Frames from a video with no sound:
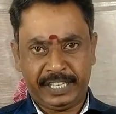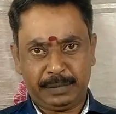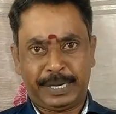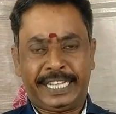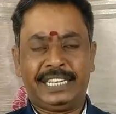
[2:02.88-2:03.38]
வீட்டு
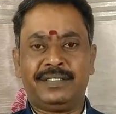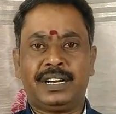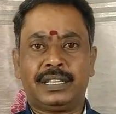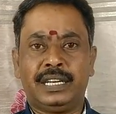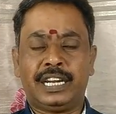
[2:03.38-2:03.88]
மனைகள்
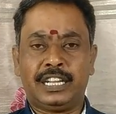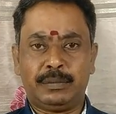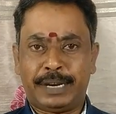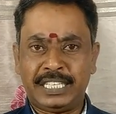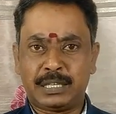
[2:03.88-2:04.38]
வாங்குதல்
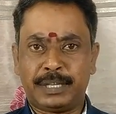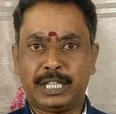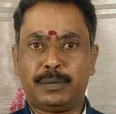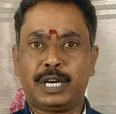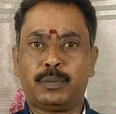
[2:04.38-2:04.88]
அல்லது மண்
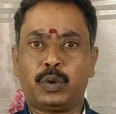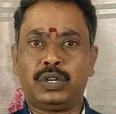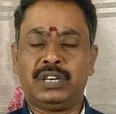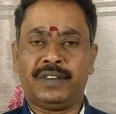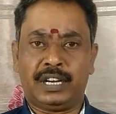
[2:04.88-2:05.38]
சம்பந்தமான
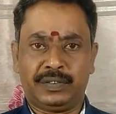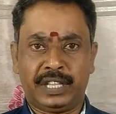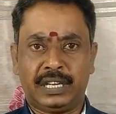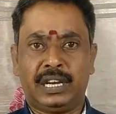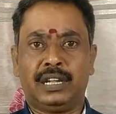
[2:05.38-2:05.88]
பொருள்கள்
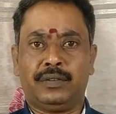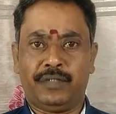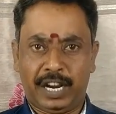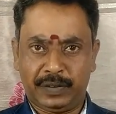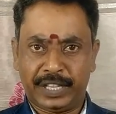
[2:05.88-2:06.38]
வாங்குவதா
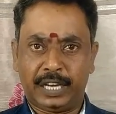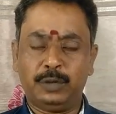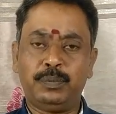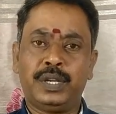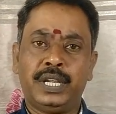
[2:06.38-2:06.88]

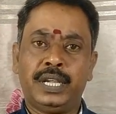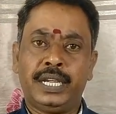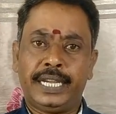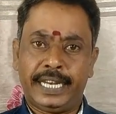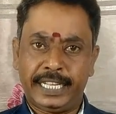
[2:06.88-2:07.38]
வாங்குவதாலும்
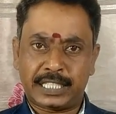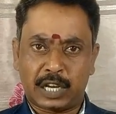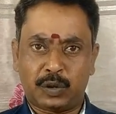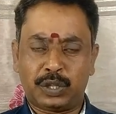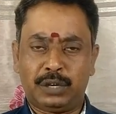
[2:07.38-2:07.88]
இளைய
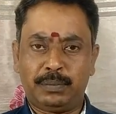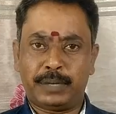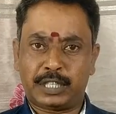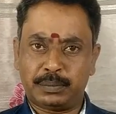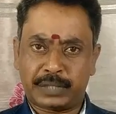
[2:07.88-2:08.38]
சகோதரம்
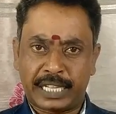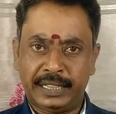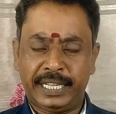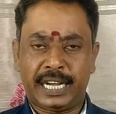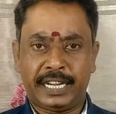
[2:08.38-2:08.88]
மற்றும்
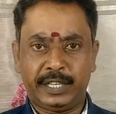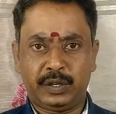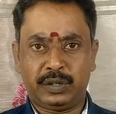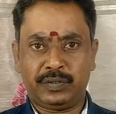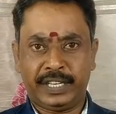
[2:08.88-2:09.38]
தந்தை
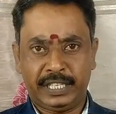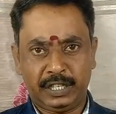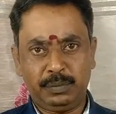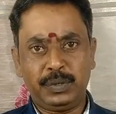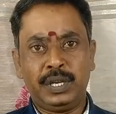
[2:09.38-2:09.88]
ஆகியோர்
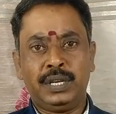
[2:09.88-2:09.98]
வழியிலும்